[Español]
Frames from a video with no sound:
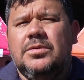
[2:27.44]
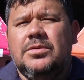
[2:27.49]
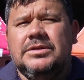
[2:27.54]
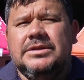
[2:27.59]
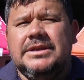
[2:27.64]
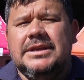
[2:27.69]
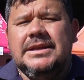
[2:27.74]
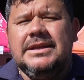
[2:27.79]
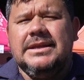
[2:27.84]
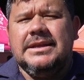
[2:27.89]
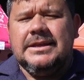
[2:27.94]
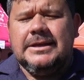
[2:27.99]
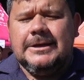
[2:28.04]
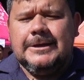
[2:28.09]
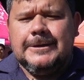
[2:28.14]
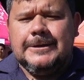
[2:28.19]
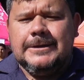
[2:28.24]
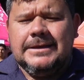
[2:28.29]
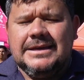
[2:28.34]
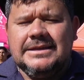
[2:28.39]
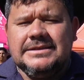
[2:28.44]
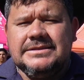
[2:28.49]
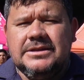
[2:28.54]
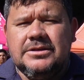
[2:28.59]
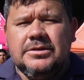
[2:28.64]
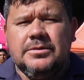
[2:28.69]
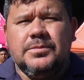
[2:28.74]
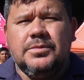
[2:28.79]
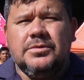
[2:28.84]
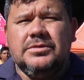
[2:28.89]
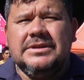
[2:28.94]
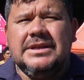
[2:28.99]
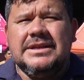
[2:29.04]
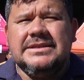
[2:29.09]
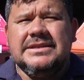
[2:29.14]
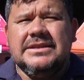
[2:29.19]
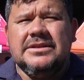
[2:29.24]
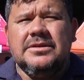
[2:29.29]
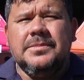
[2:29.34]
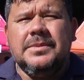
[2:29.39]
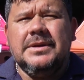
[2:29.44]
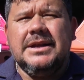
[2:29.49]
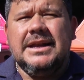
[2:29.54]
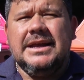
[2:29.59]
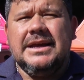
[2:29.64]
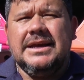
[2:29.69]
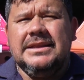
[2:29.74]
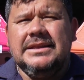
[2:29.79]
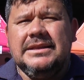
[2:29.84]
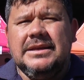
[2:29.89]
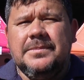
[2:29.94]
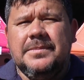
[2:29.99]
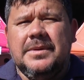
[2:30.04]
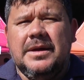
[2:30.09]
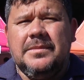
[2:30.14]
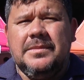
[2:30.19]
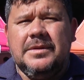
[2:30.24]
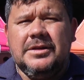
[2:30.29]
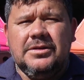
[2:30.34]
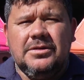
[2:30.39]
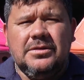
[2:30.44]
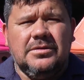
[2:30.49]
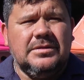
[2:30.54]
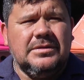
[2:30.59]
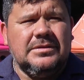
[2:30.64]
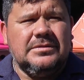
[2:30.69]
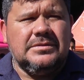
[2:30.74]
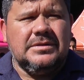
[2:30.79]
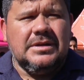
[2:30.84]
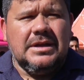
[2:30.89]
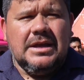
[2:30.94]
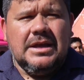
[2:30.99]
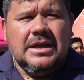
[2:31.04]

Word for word: botines de, acero punta acero para la gente de pavimento con,